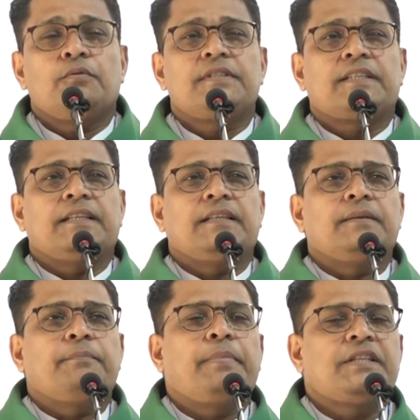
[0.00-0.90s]
उसके
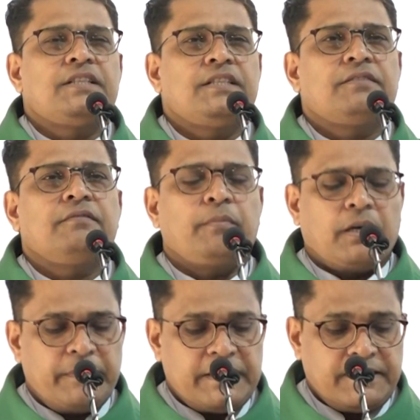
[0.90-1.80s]
पच्चीसवें
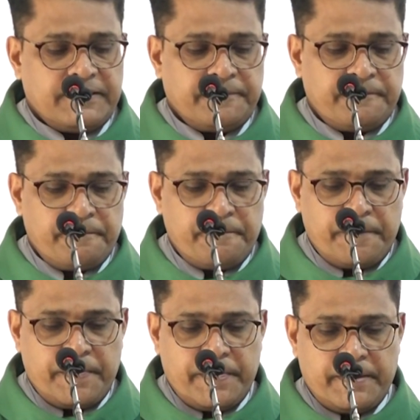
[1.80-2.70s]
बाम से
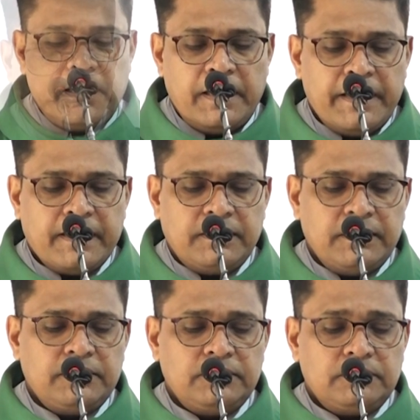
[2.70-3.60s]
एक
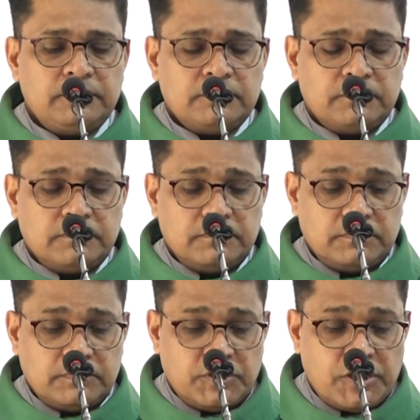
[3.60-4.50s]
दिन
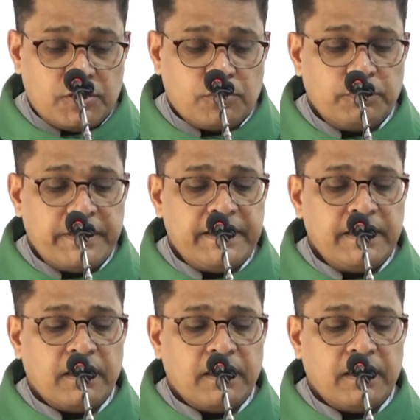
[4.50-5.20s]
यसु ने